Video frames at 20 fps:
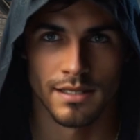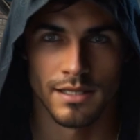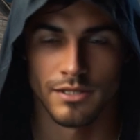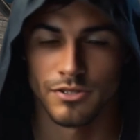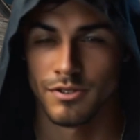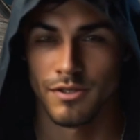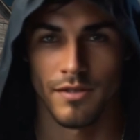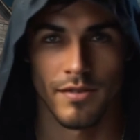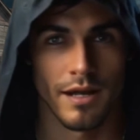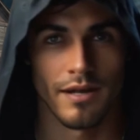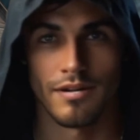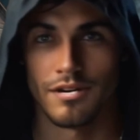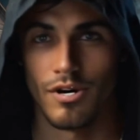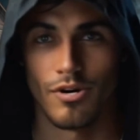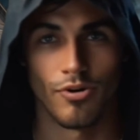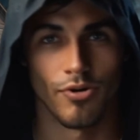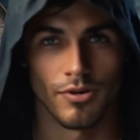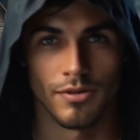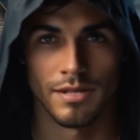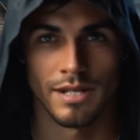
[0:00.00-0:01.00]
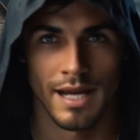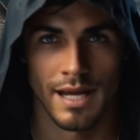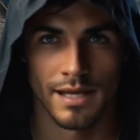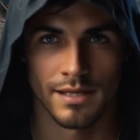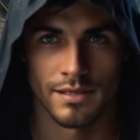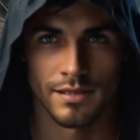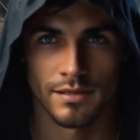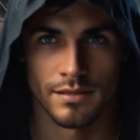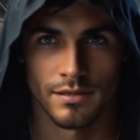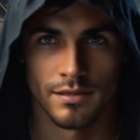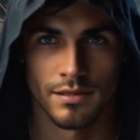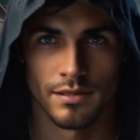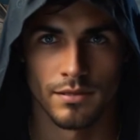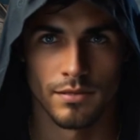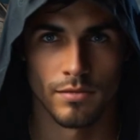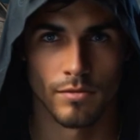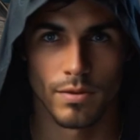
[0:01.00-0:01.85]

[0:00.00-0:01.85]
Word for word: le trovarono crollate,